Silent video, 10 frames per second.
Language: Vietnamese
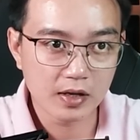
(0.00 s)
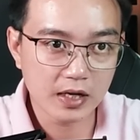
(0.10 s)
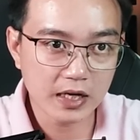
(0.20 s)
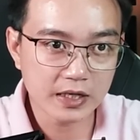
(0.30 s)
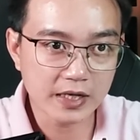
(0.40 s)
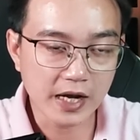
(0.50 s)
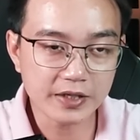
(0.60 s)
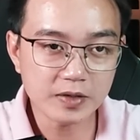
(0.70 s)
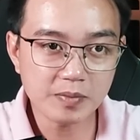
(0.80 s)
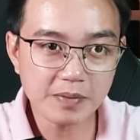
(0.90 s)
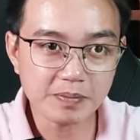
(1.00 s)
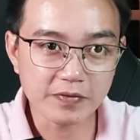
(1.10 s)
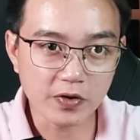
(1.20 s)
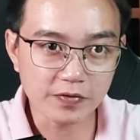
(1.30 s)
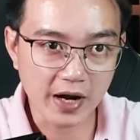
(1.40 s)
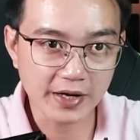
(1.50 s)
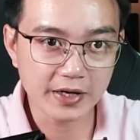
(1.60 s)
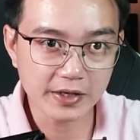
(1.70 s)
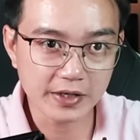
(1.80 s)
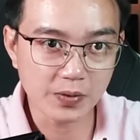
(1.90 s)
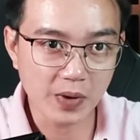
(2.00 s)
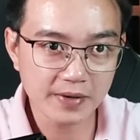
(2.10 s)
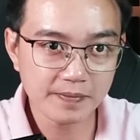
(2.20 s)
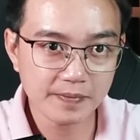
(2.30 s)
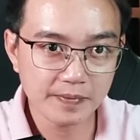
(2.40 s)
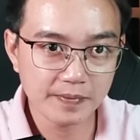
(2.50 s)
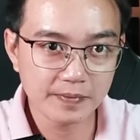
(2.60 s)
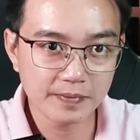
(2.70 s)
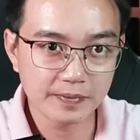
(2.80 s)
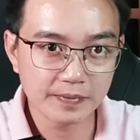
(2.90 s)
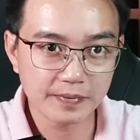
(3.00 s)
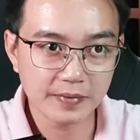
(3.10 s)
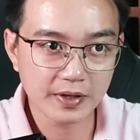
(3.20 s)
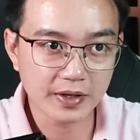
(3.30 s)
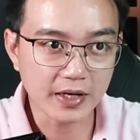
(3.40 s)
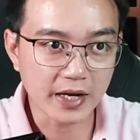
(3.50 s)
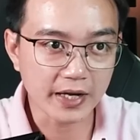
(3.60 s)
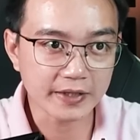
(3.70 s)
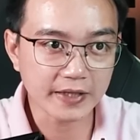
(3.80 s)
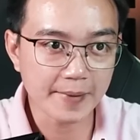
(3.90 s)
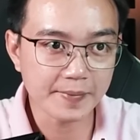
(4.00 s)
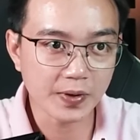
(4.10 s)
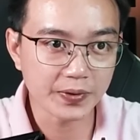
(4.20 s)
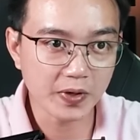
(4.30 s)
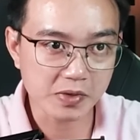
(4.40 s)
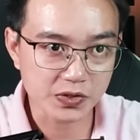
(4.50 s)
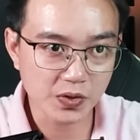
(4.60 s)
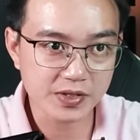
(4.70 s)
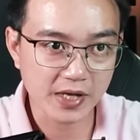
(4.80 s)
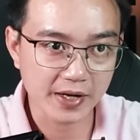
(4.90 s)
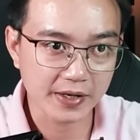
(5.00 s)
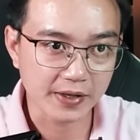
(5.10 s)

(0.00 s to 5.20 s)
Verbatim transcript: Anh gạt nước mắt mà vội vã đi đến y quán, để lại anh Tam ngồi đó mà xót xa.